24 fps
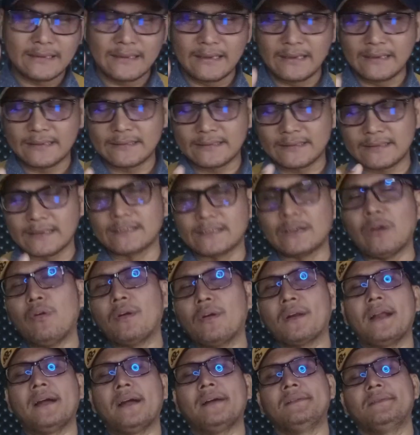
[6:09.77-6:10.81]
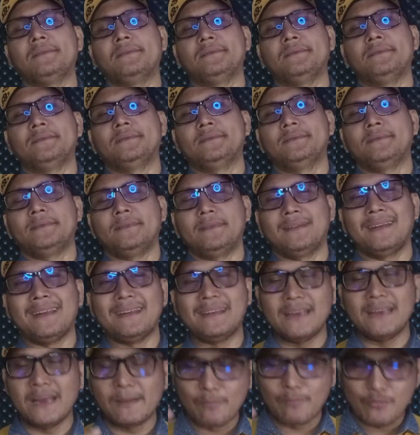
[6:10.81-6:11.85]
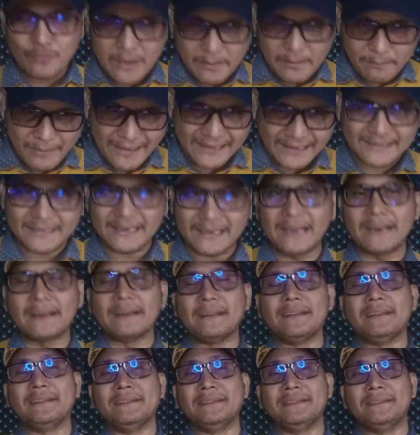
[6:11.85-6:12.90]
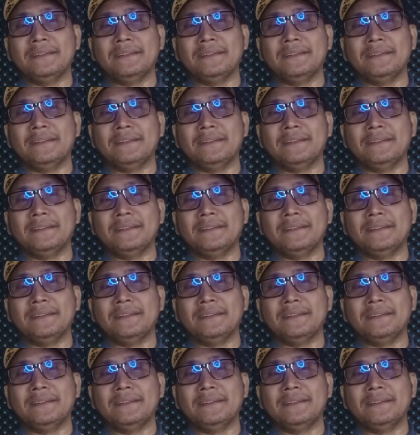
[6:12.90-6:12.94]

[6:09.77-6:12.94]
uh, seseorang dan dia punya pacar,